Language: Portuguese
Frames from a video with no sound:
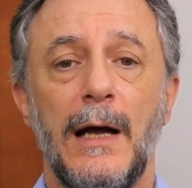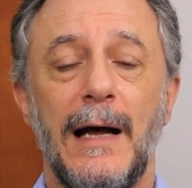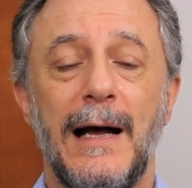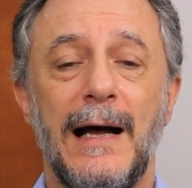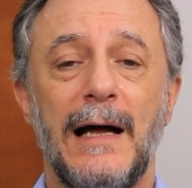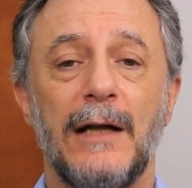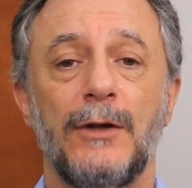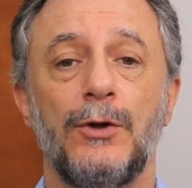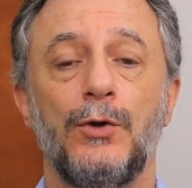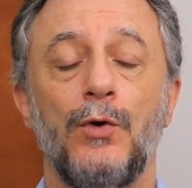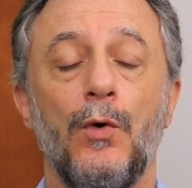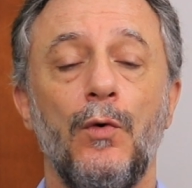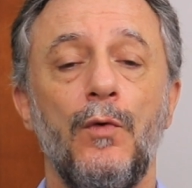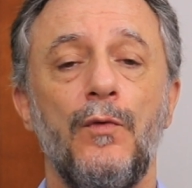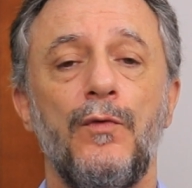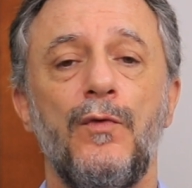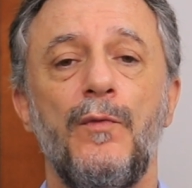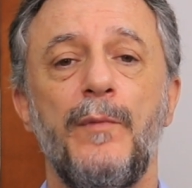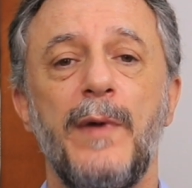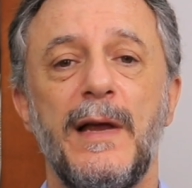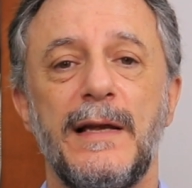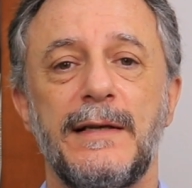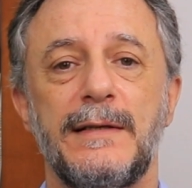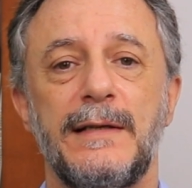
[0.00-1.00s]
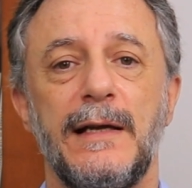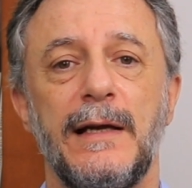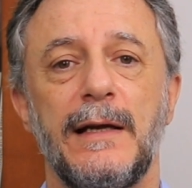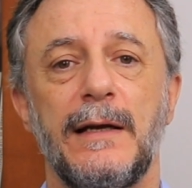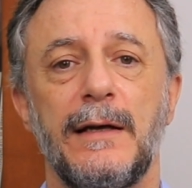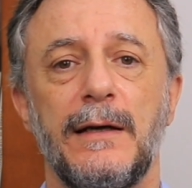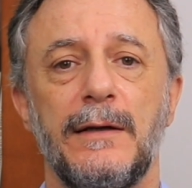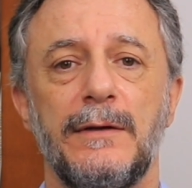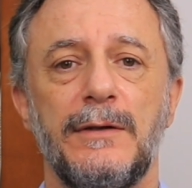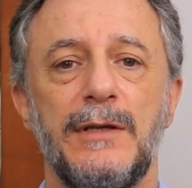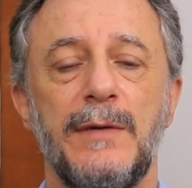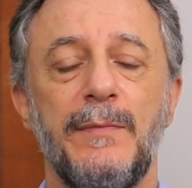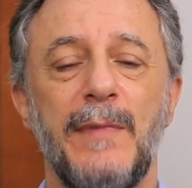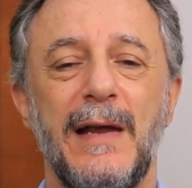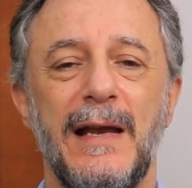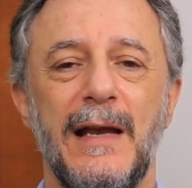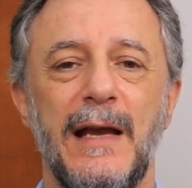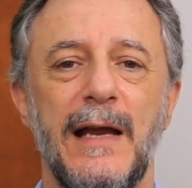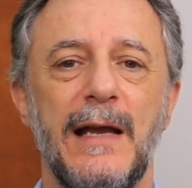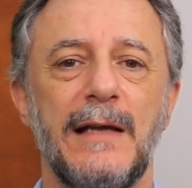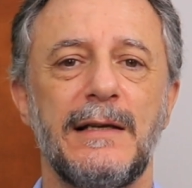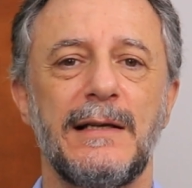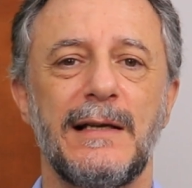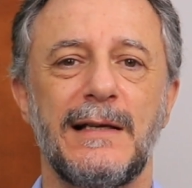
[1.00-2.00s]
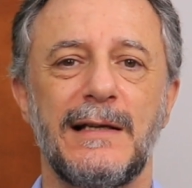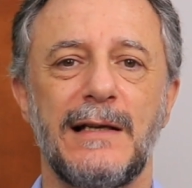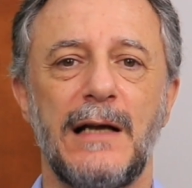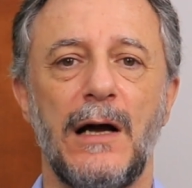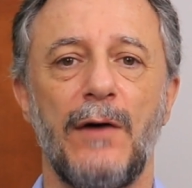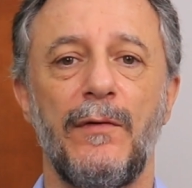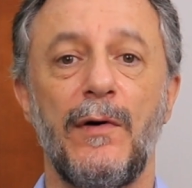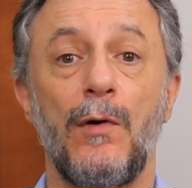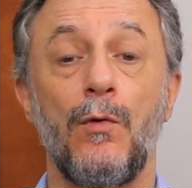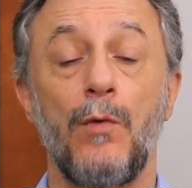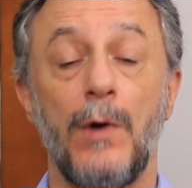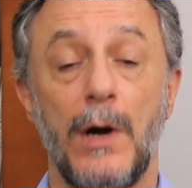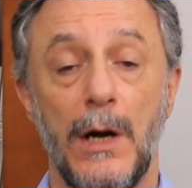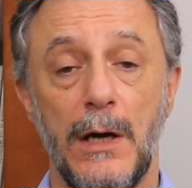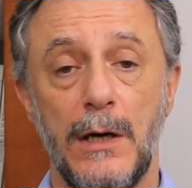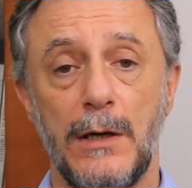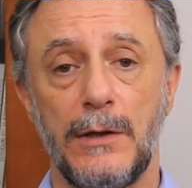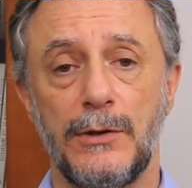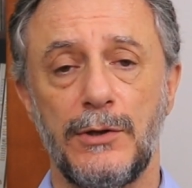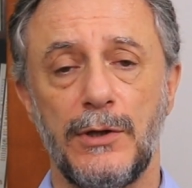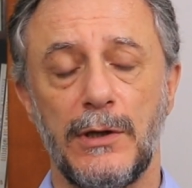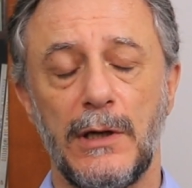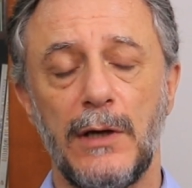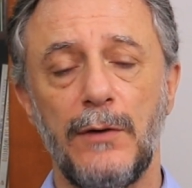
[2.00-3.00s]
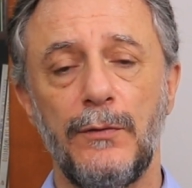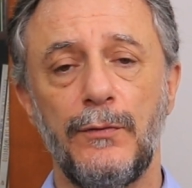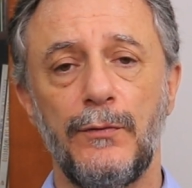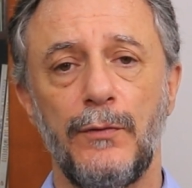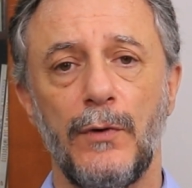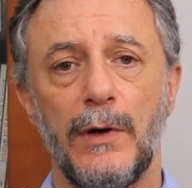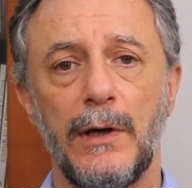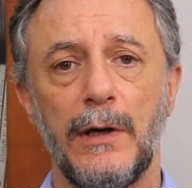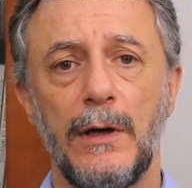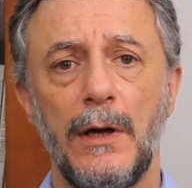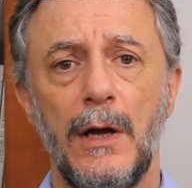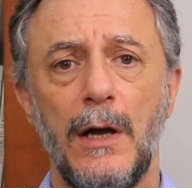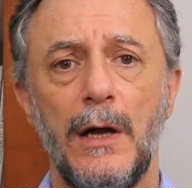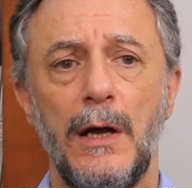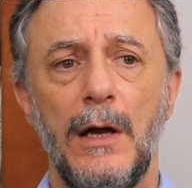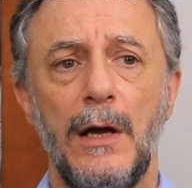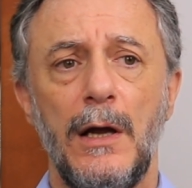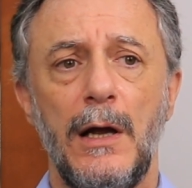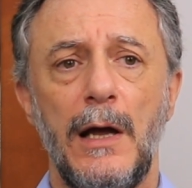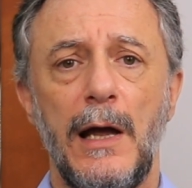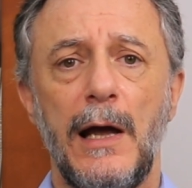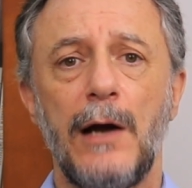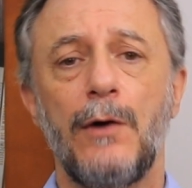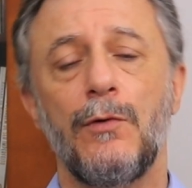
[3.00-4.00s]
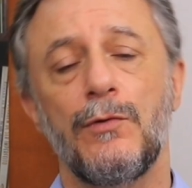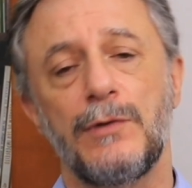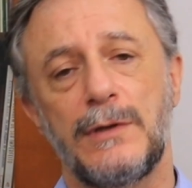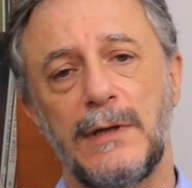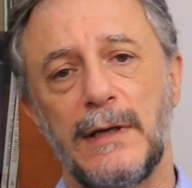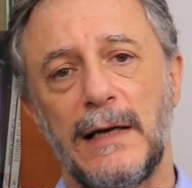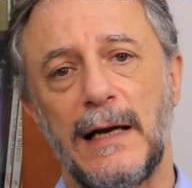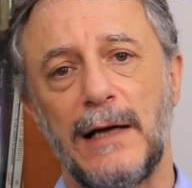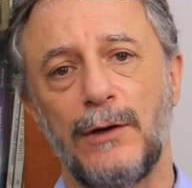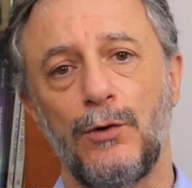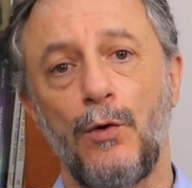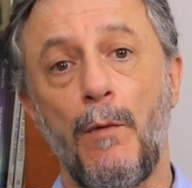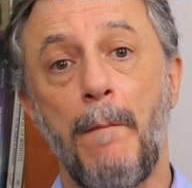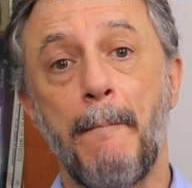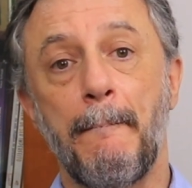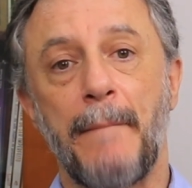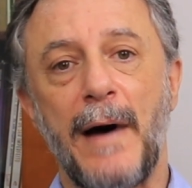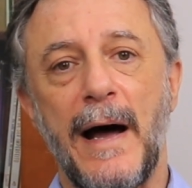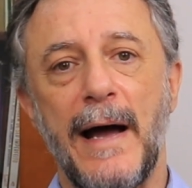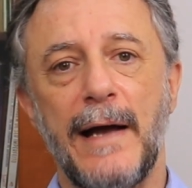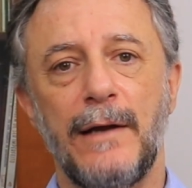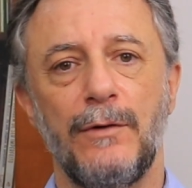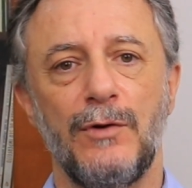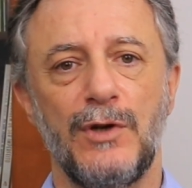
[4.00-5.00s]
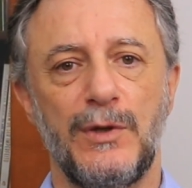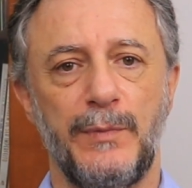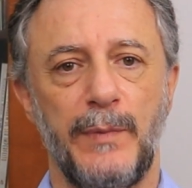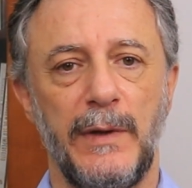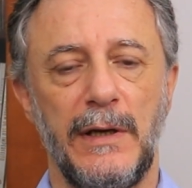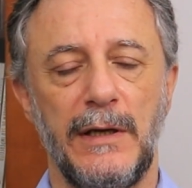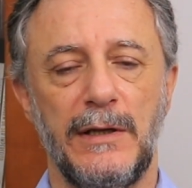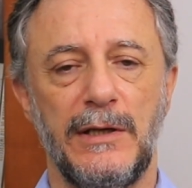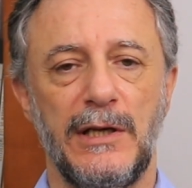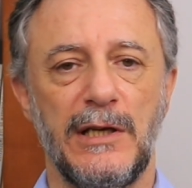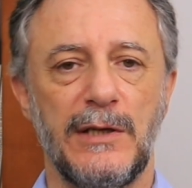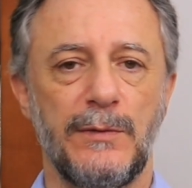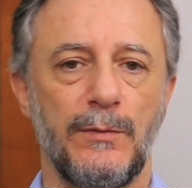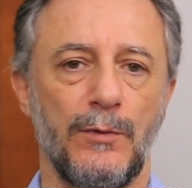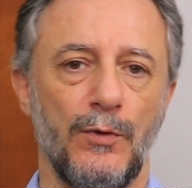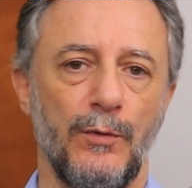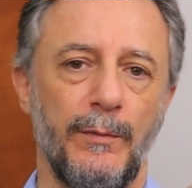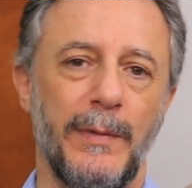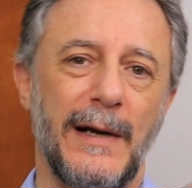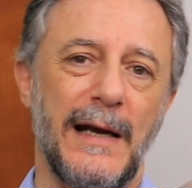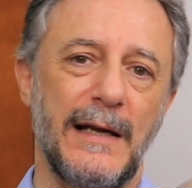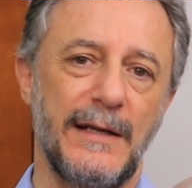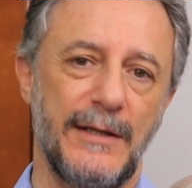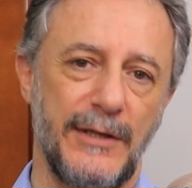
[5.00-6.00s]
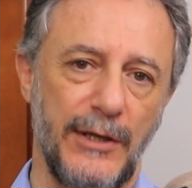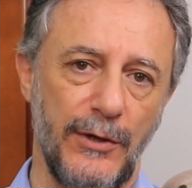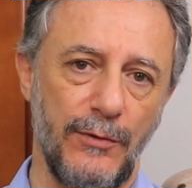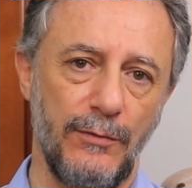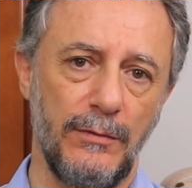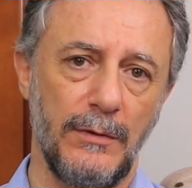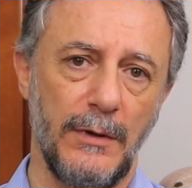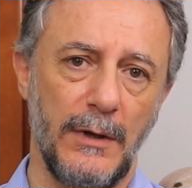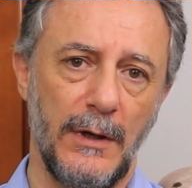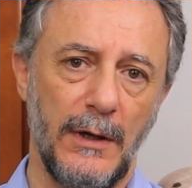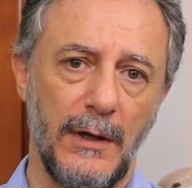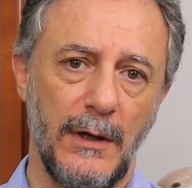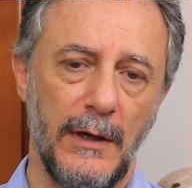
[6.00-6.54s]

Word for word: Adolfo Bezerra de Menezes Cavalcante, que foi é considerado o pai do espiritismo no Brasil.